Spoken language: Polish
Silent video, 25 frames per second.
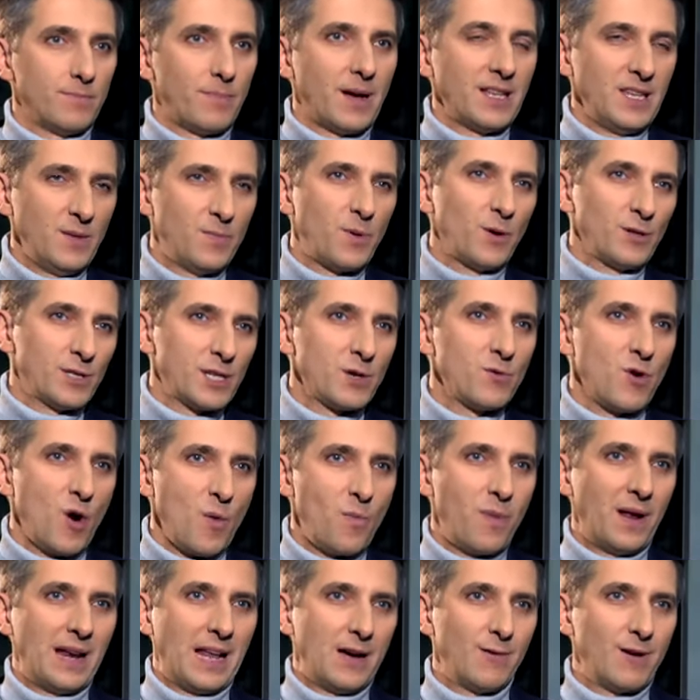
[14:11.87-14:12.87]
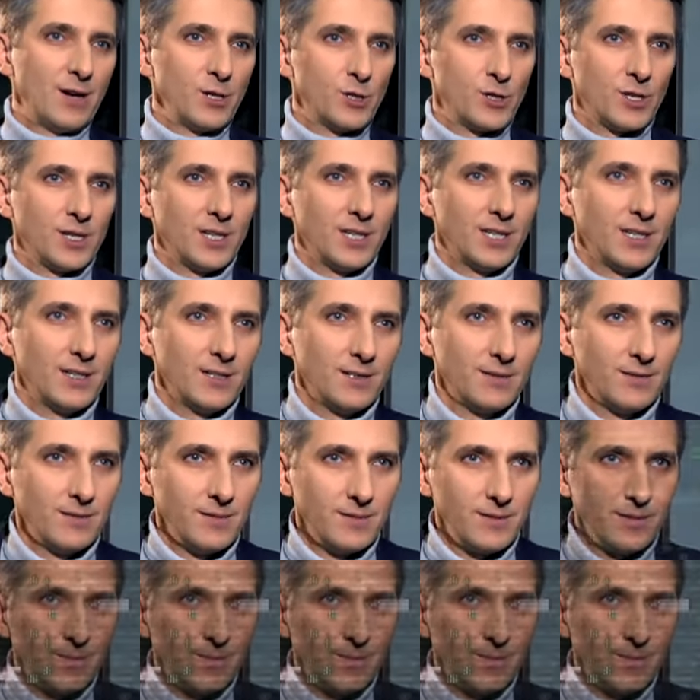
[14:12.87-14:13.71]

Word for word: pani poseł opalała się y,